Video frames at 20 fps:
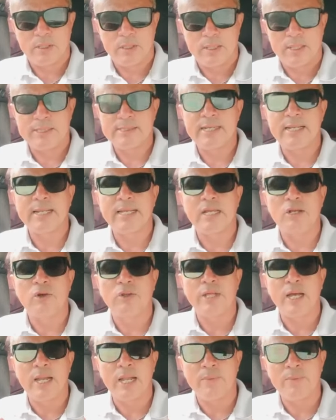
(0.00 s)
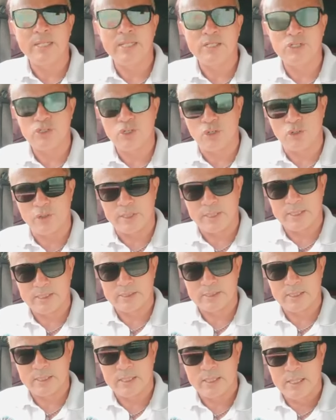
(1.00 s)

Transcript: es el que nos da las bendiciones,